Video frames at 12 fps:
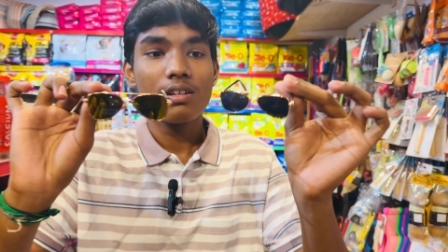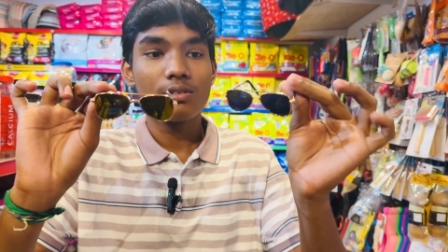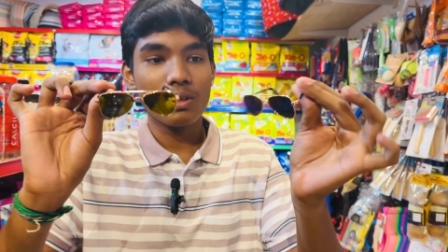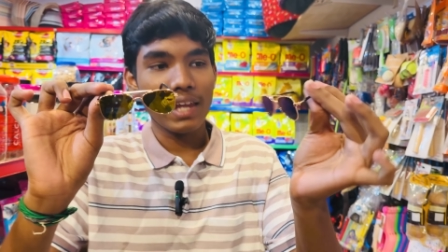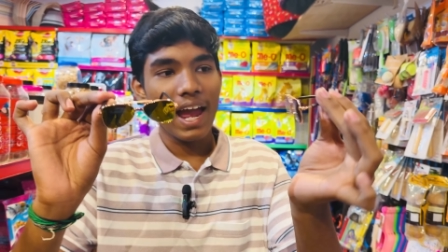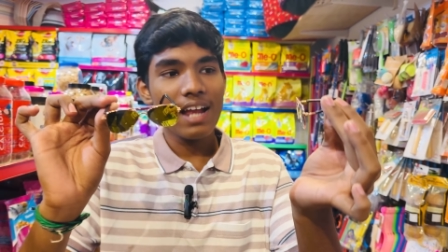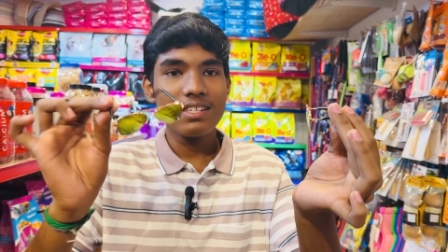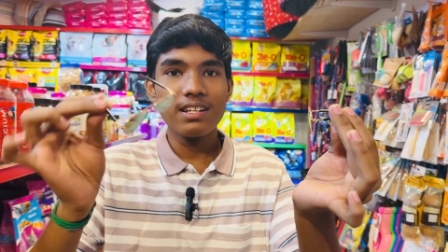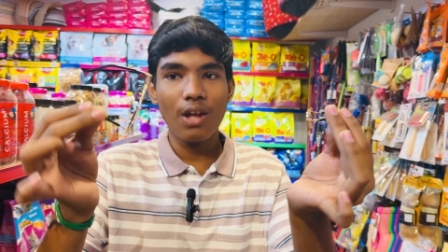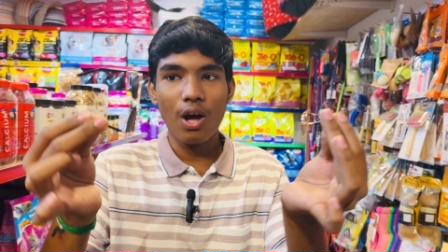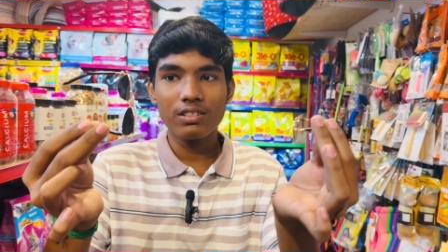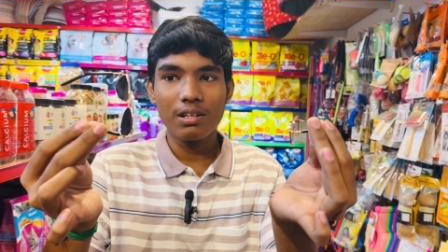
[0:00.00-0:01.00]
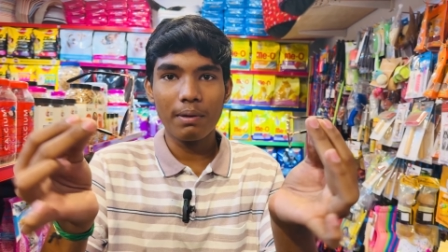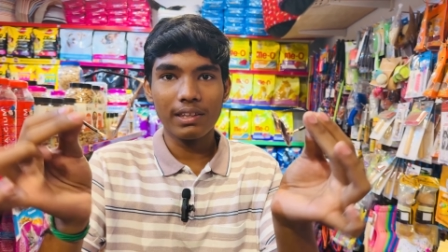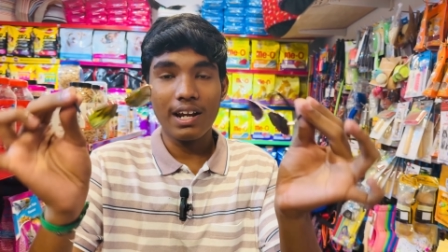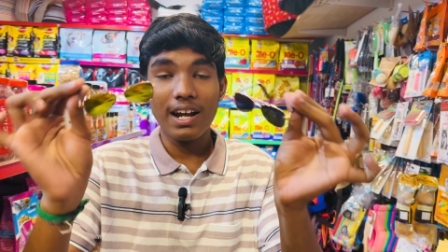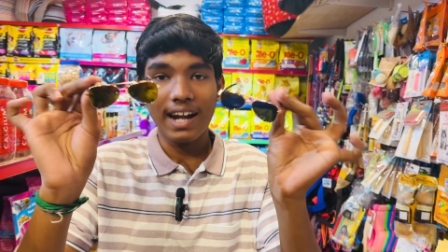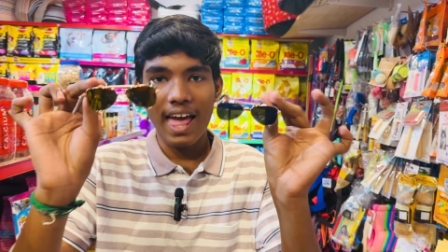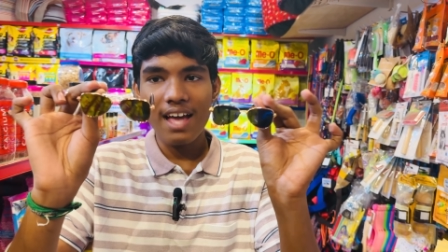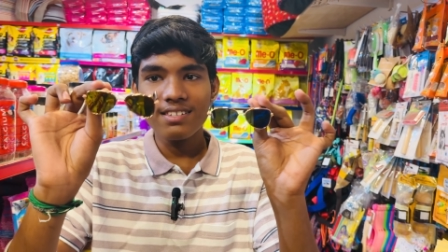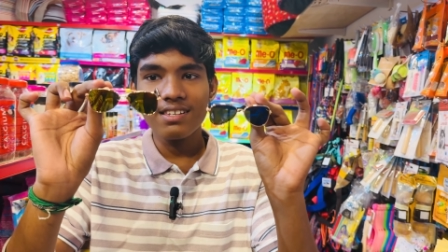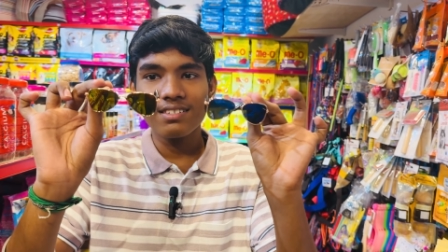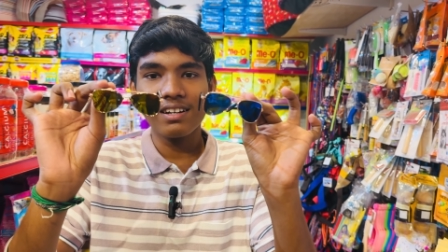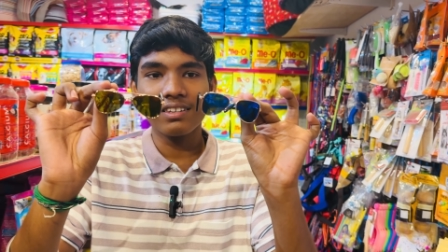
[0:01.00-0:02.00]
ஸோ கேட்ஸ் அண்ட் டாக்ஸ்க்கு பார்த்தோன்னா
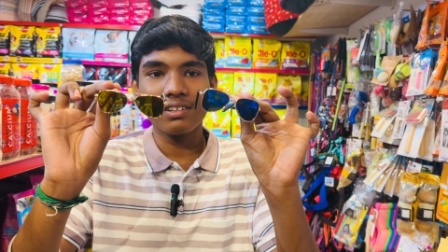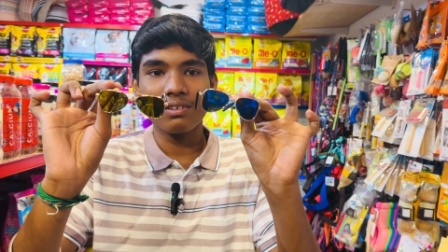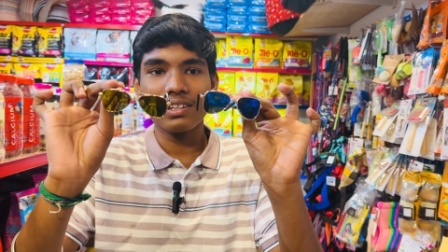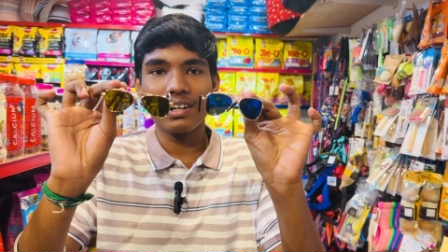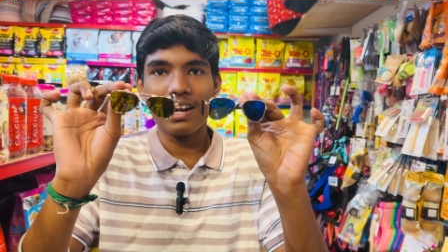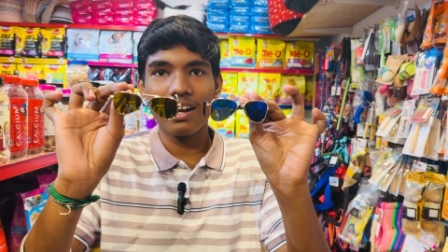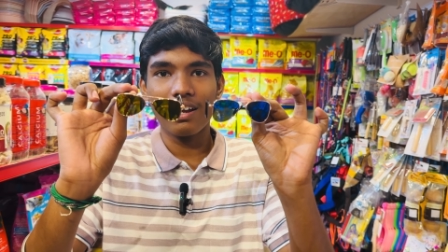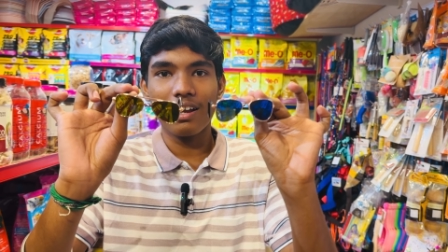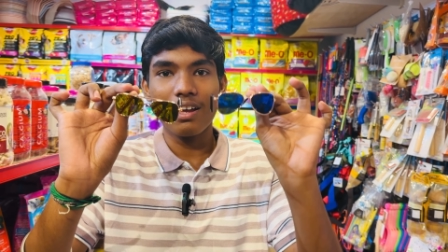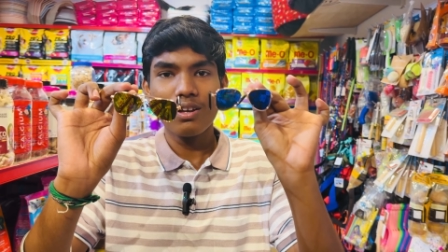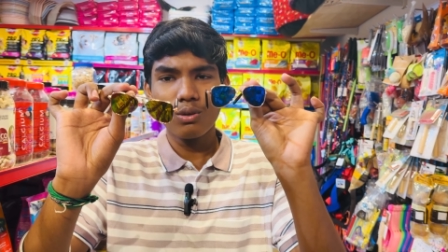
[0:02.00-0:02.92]
கிளாஸஸ் எடுத்துட்டு வந்திருக்காங்க